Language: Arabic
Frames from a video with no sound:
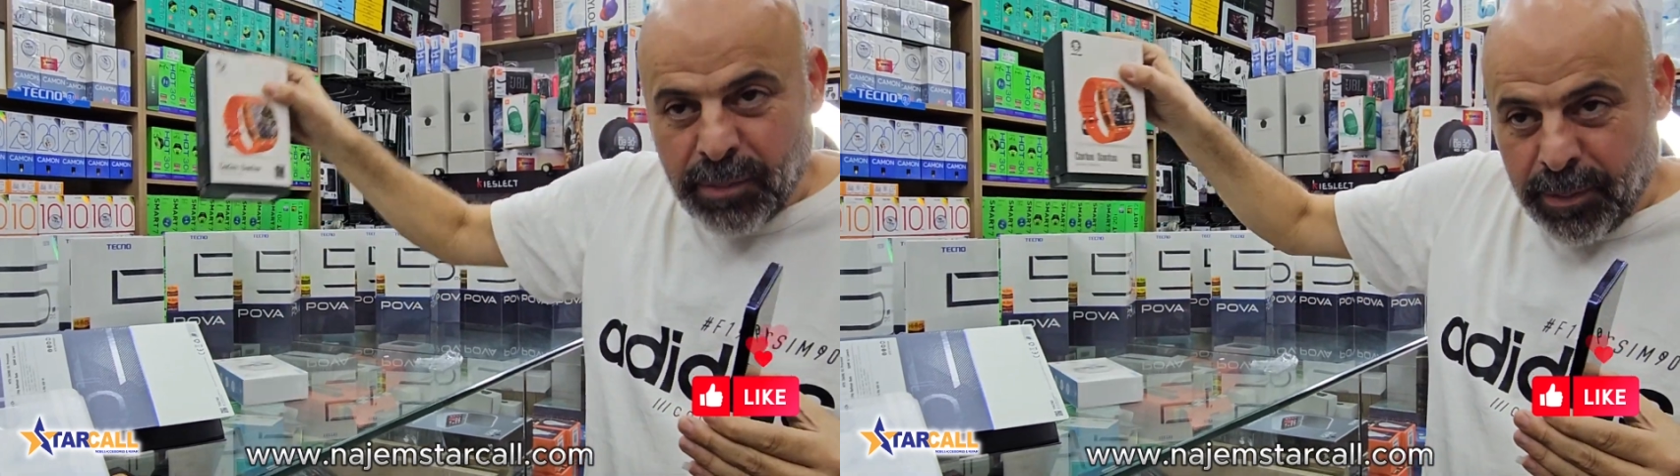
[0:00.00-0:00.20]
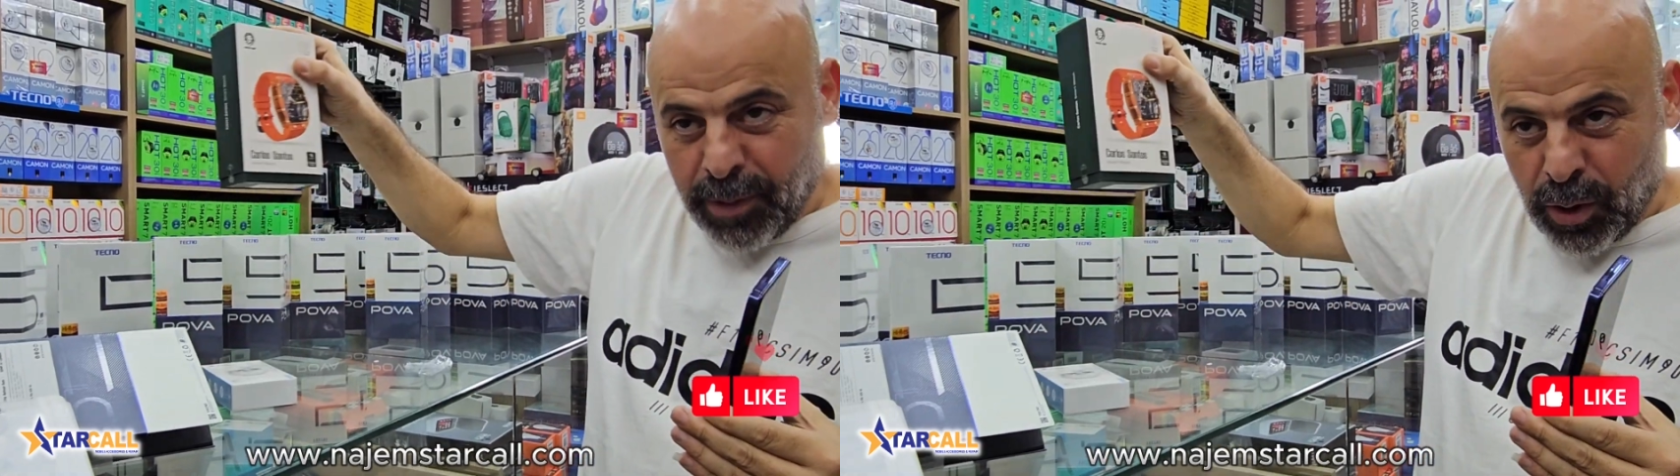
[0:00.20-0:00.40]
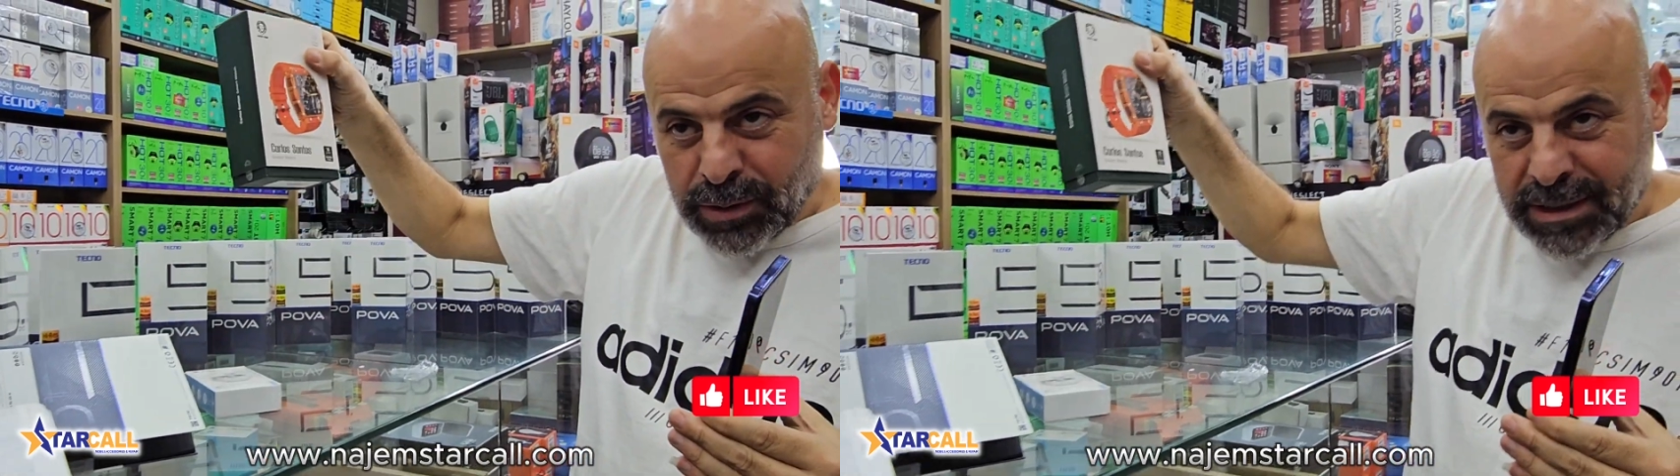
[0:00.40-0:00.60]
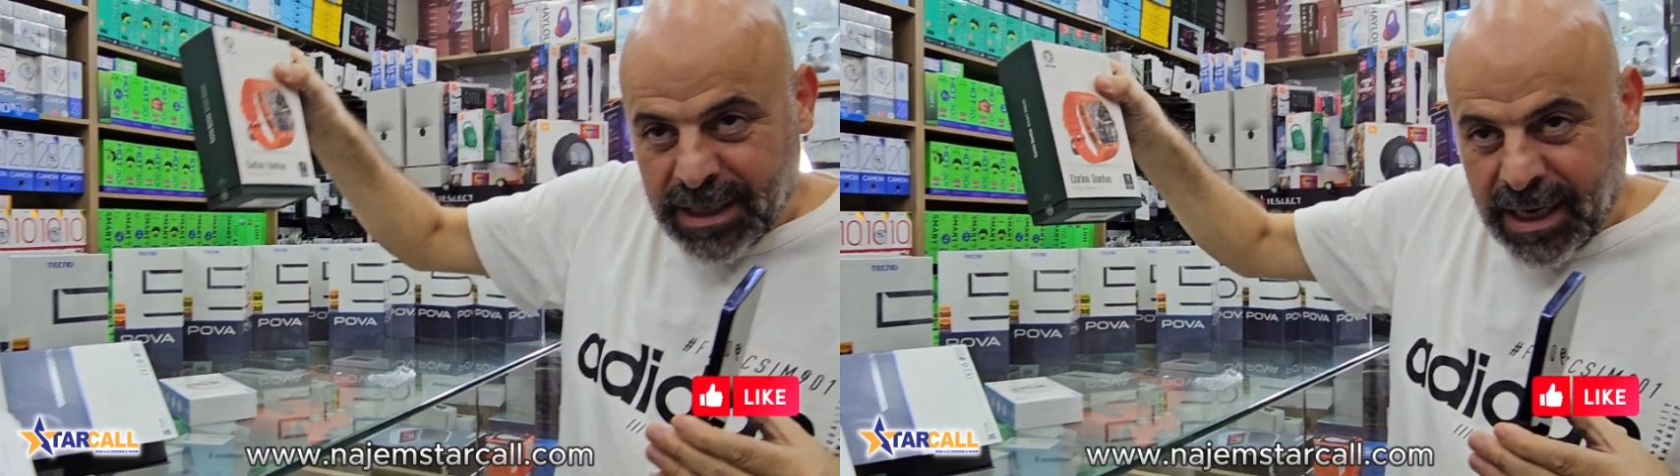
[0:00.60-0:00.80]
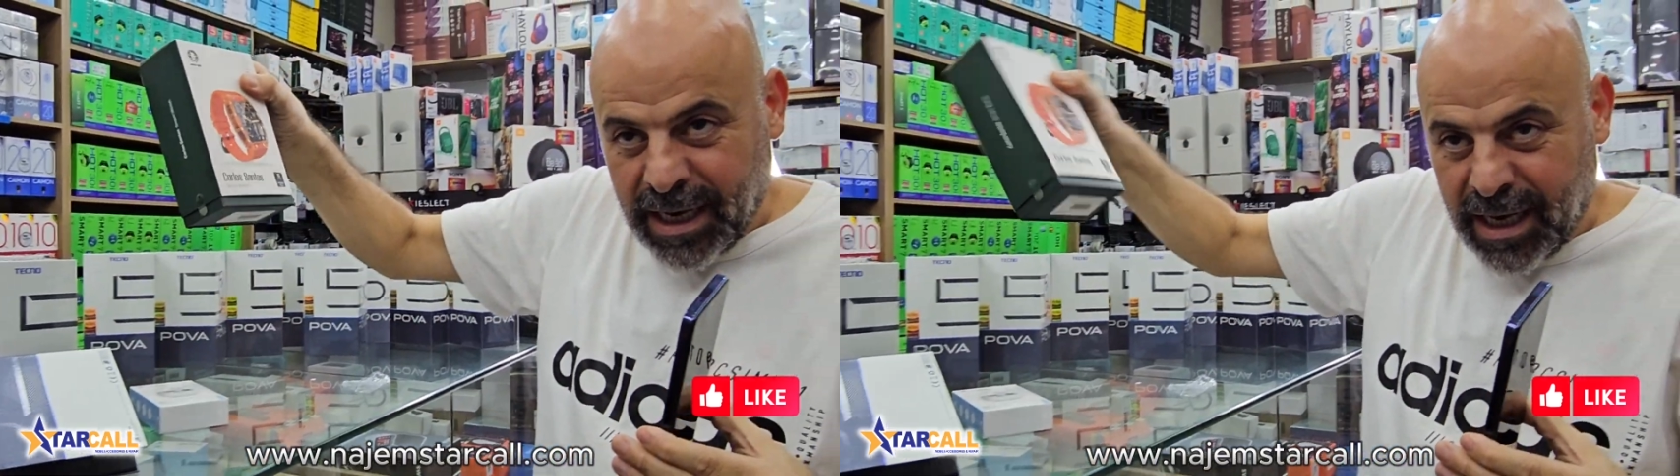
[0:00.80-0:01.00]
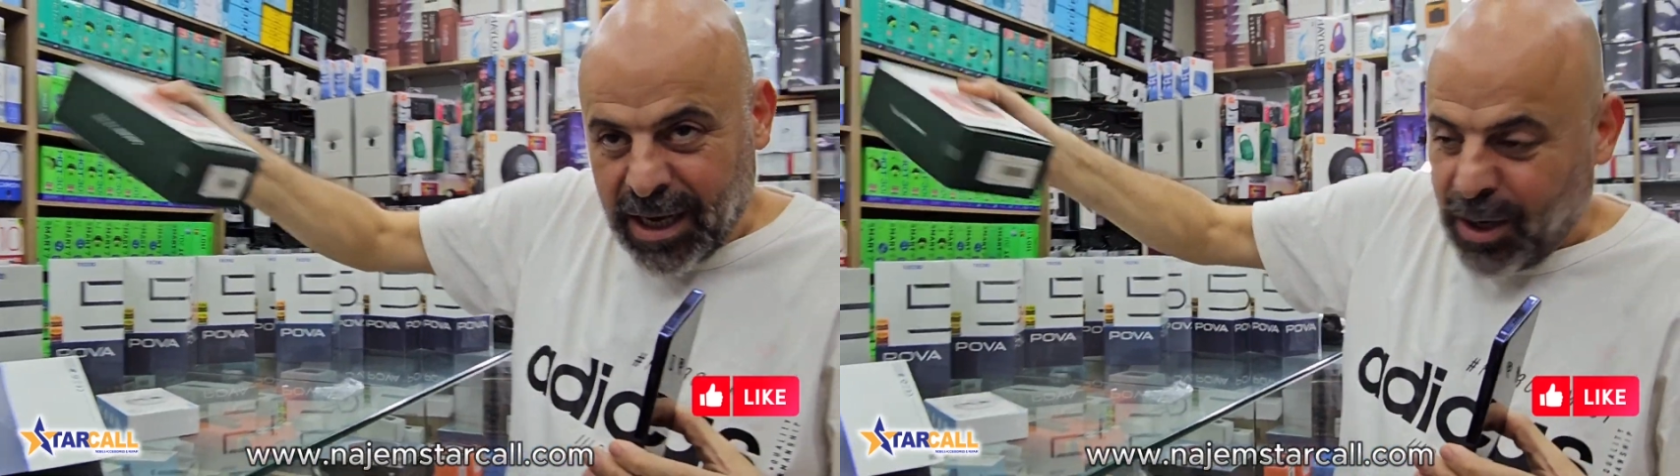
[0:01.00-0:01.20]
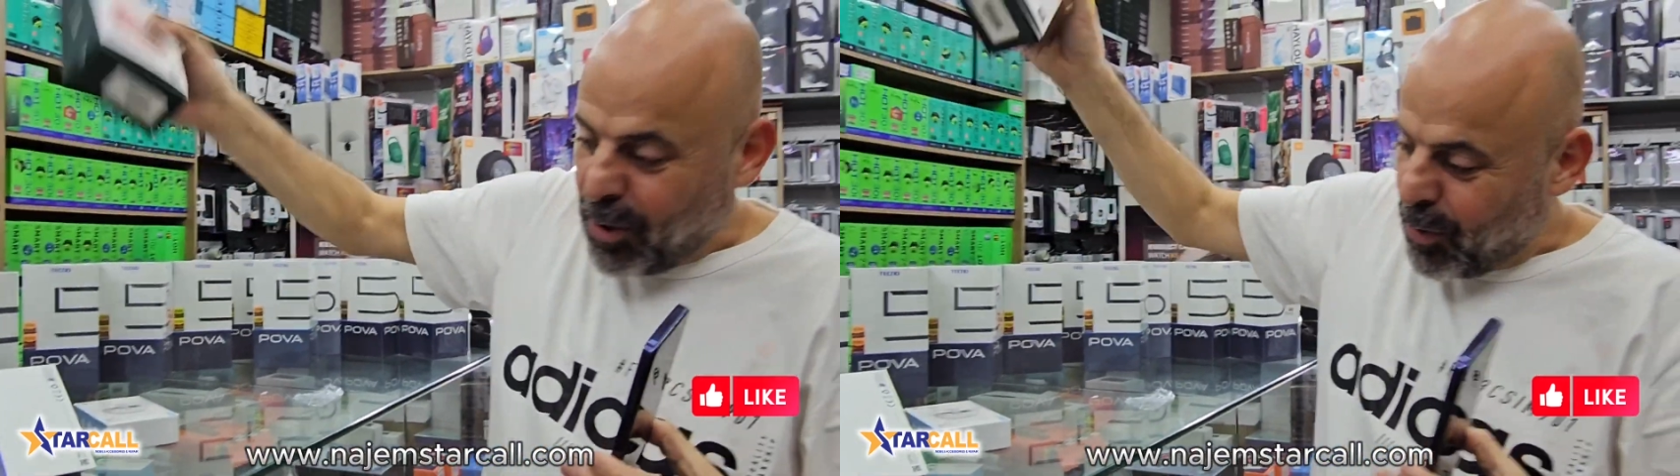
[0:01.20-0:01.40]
ما معه ساعة